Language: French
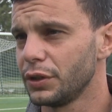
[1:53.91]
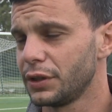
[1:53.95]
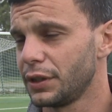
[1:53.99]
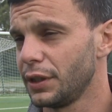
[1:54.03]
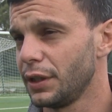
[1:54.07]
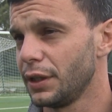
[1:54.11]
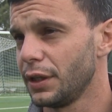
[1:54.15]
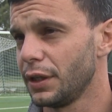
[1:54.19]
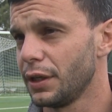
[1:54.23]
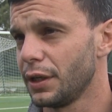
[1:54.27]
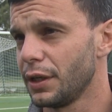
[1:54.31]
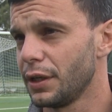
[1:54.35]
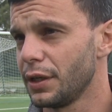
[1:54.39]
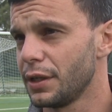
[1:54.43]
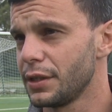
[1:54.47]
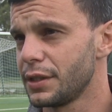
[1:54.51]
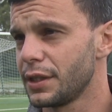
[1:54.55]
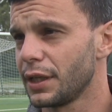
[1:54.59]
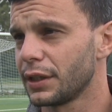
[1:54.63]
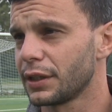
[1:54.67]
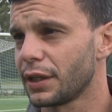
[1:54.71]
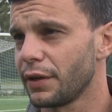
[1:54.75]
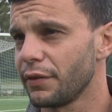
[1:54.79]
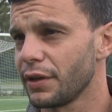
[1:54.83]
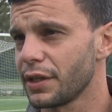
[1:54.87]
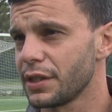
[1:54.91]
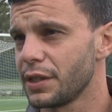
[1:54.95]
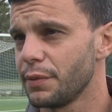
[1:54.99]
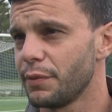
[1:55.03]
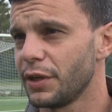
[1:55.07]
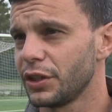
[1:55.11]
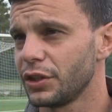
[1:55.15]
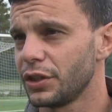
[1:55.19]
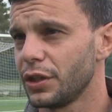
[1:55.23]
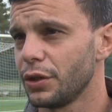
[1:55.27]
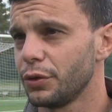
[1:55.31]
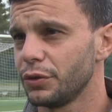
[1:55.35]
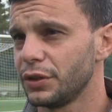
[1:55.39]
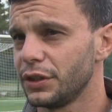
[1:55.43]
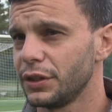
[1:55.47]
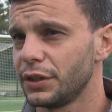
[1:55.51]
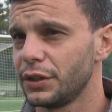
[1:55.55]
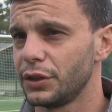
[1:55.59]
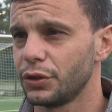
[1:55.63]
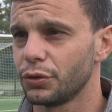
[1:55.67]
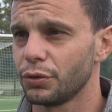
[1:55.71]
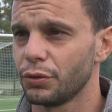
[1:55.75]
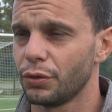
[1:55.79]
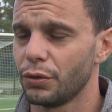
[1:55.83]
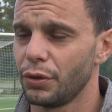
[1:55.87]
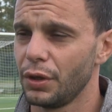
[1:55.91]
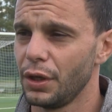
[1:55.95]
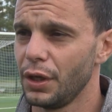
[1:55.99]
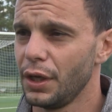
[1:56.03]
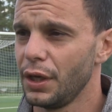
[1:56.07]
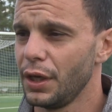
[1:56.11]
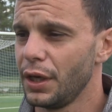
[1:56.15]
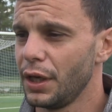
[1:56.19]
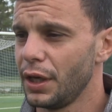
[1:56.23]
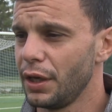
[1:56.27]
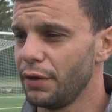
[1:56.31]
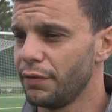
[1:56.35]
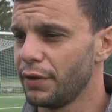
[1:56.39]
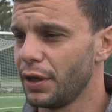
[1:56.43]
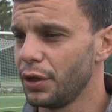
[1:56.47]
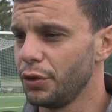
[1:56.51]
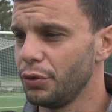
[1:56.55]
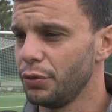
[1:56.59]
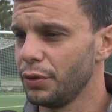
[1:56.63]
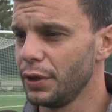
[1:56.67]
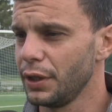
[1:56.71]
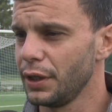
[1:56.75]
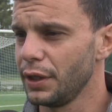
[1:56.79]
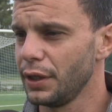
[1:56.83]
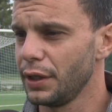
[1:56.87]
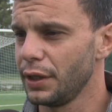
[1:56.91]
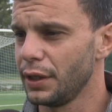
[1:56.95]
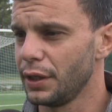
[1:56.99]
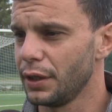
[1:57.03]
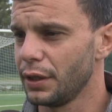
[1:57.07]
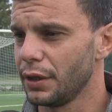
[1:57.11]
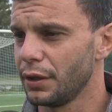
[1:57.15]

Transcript: Et c'est à travers ces matchs-là aussi qu'ils sont évalués.